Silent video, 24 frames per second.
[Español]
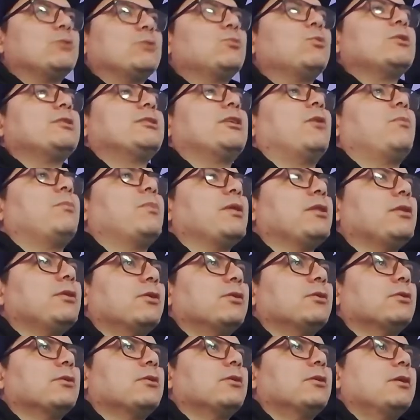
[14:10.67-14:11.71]
que es nuestra
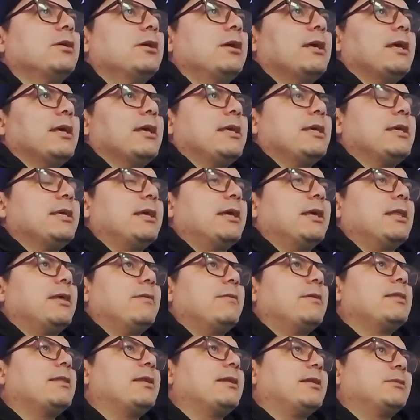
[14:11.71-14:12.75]
opinión y que
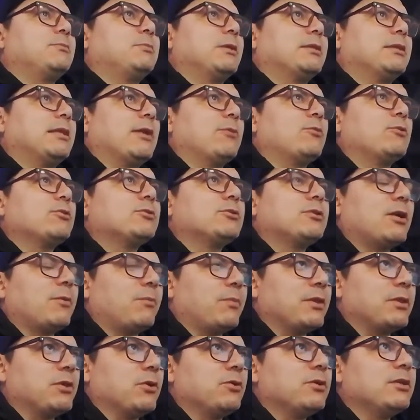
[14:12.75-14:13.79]
deben de respetar nuestra
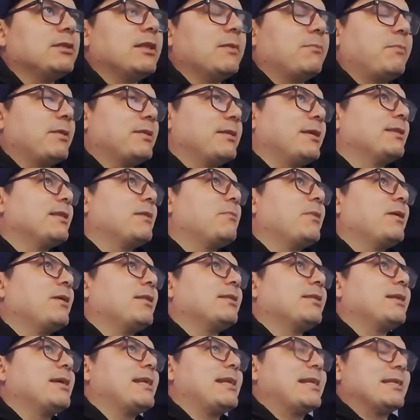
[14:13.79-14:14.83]
opinión
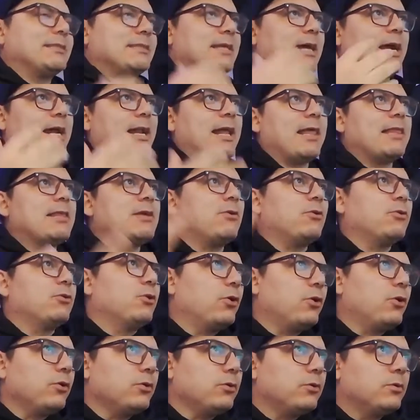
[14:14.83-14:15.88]
independientemente les agrade o
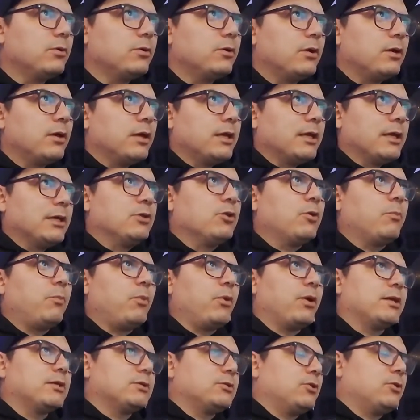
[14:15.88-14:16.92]
no, y no
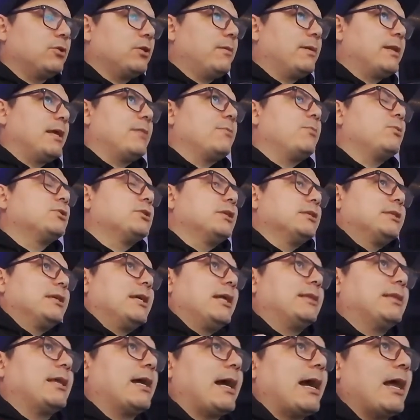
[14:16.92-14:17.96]
por eso deberíamos de
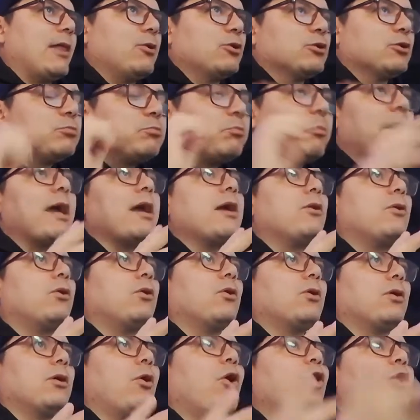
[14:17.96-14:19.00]
ser atacados,
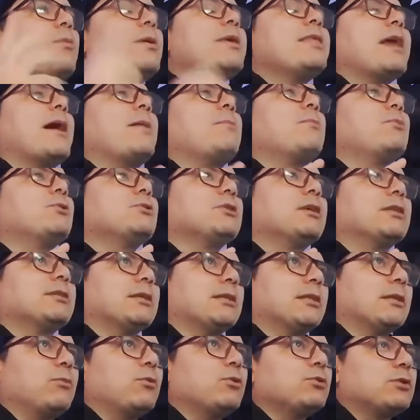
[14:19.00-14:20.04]
pero olvidamos que
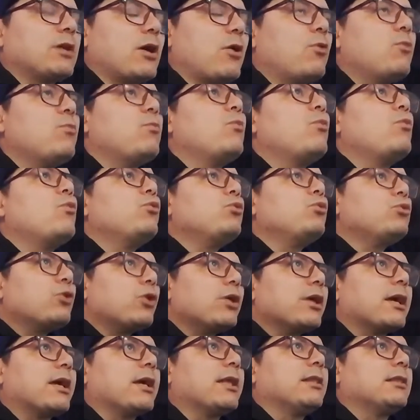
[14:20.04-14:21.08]
tenemos a un
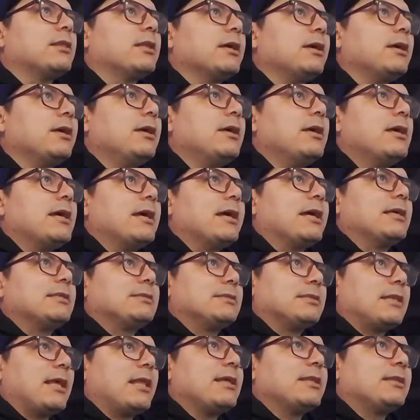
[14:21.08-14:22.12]
mundo de gente que
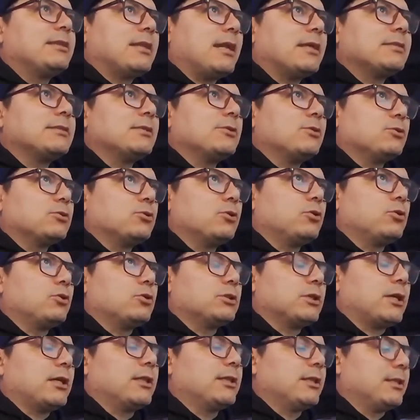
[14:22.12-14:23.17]
está detrás de
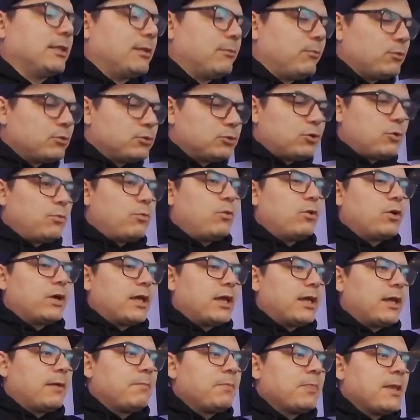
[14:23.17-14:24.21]
nosotros, que tenemos como
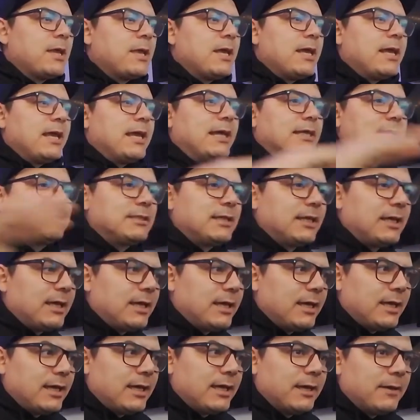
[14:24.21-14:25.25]
que
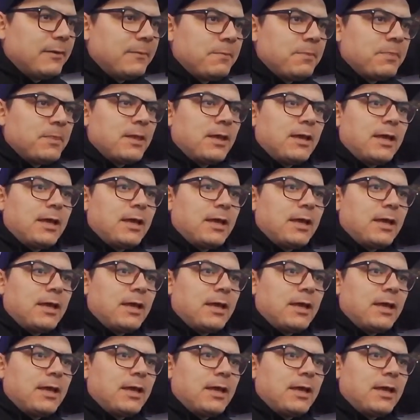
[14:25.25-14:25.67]
ese,